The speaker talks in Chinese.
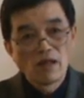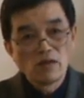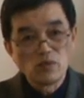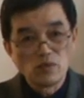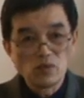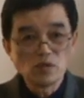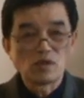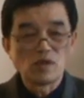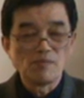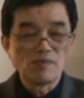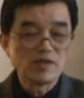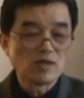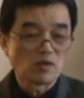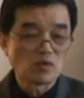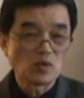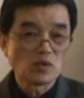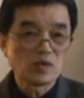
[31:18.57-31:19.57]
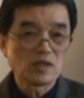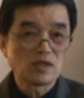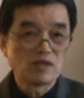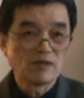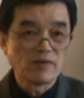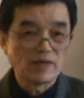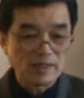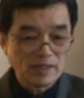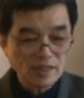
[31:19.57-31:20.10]
雨水比较多的地
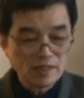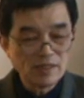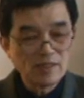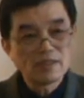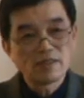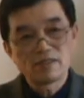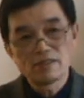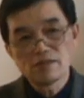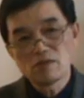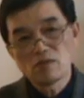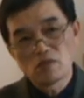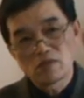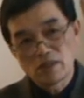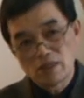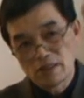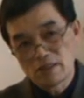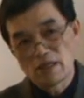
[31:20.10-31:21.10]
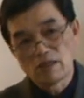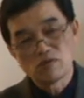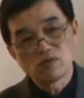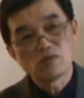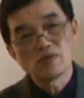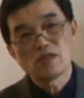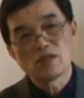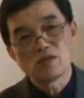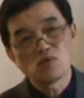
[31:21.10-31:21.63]
方，它地上自动可以长出
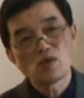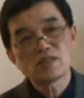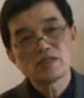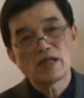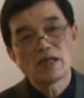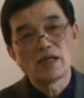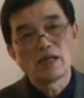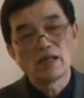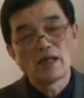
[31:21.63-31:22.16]
一些庄稼来，